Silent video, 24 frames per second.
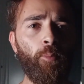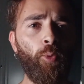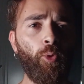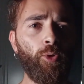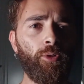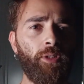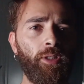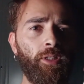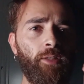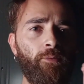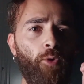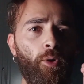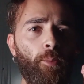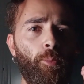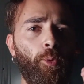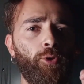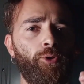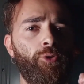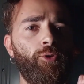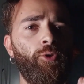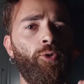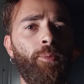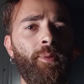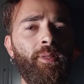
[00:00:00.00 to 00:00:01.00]
molti di voi
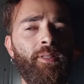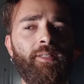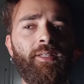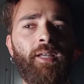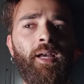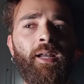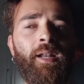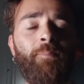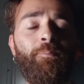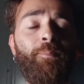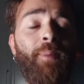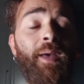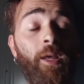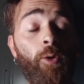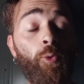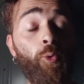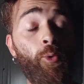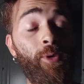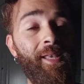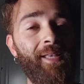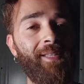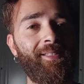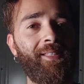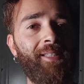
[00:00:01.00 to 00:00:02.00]
possono pensare, beh,
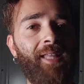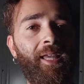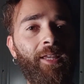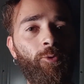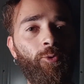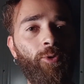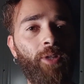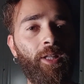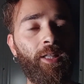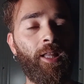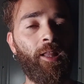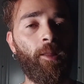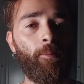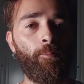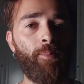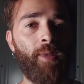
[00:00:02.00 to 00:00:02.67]
Ruki è stata aiutata da